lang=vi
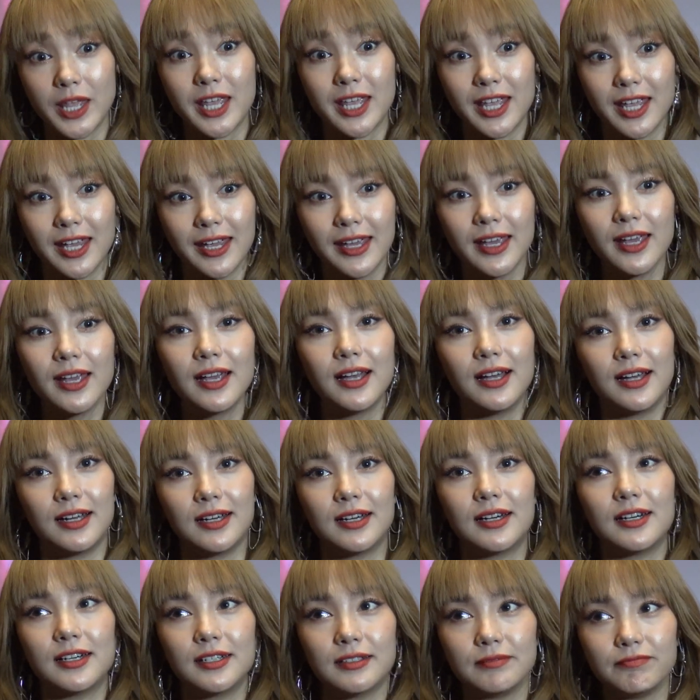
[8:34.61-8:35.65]
gì uh,
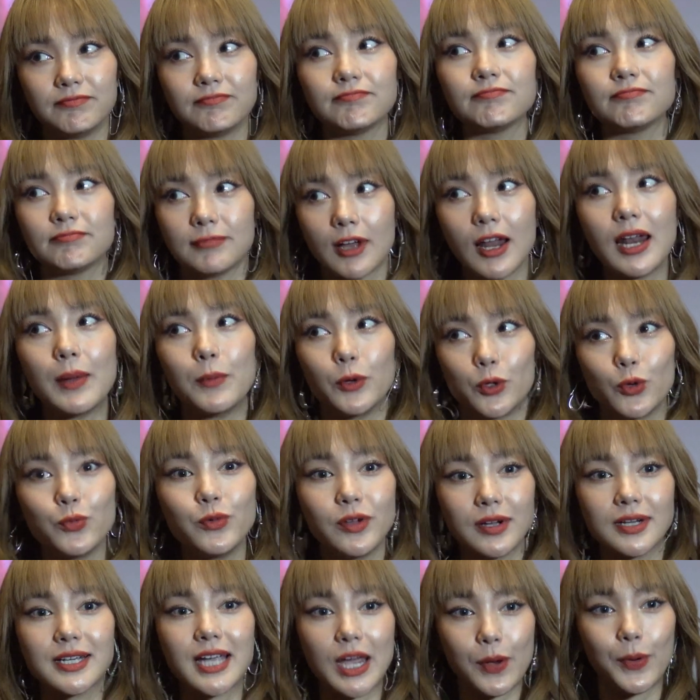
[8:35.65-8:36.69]
đó là một trong
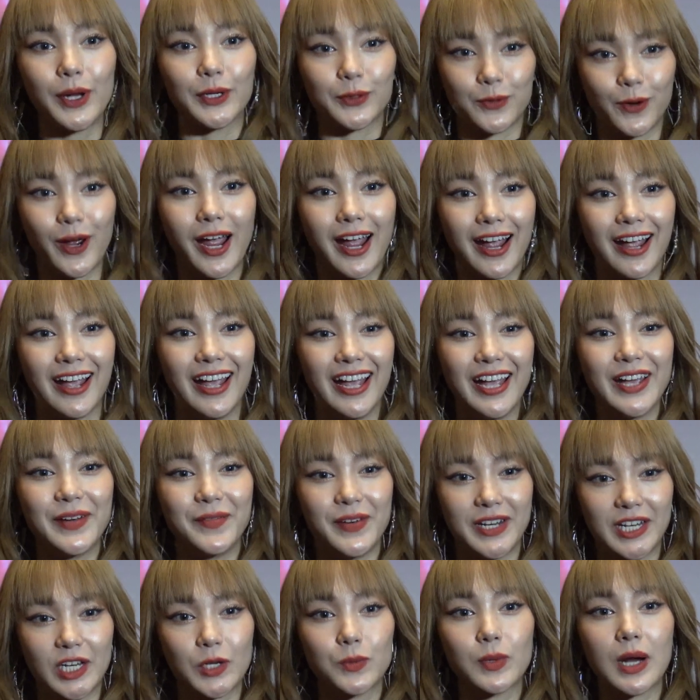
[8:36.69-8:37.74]
những cái kế hoạch của Hằng và yeah. Dạ.